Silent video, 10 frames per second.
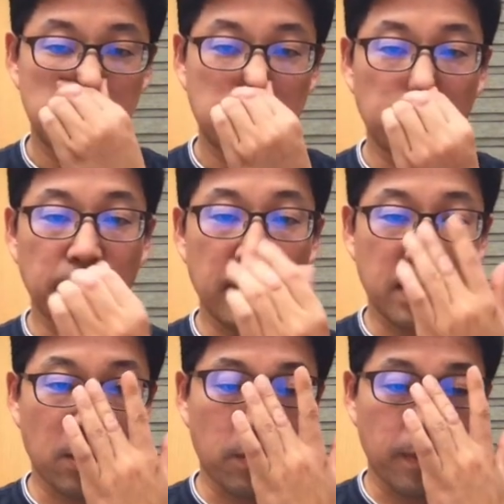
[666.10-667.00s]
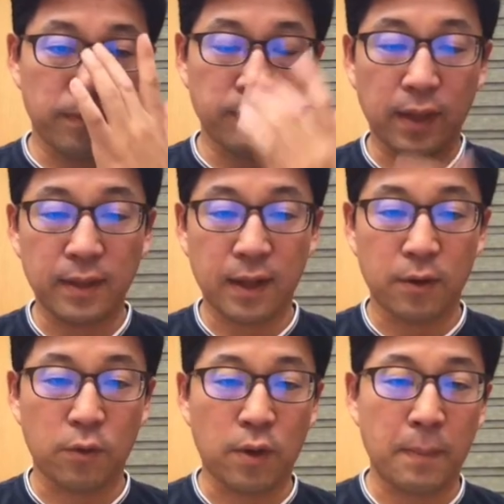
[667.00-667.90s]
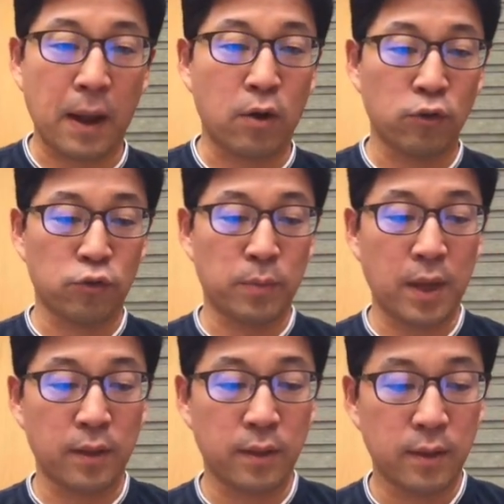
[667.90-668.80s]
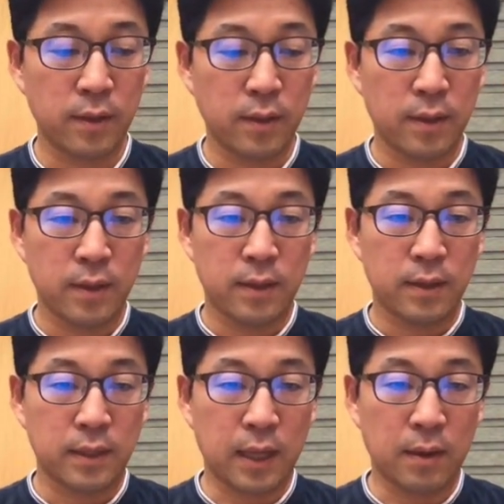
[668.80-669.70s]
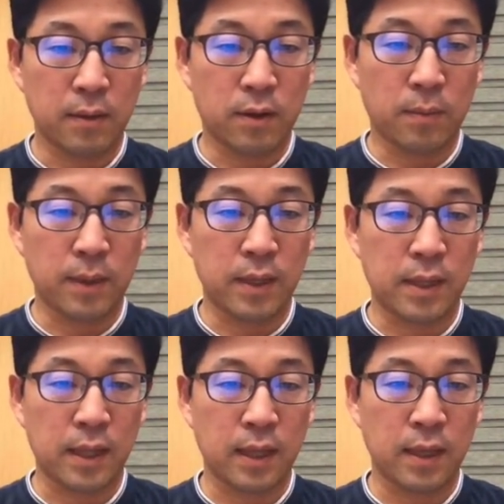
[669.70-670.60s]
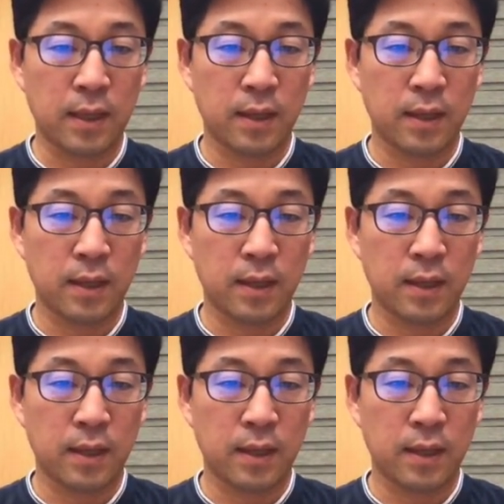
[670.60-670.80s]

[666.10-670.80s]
코사인 제곱 세이타를 이렇게 바꿔주면 그러면 이제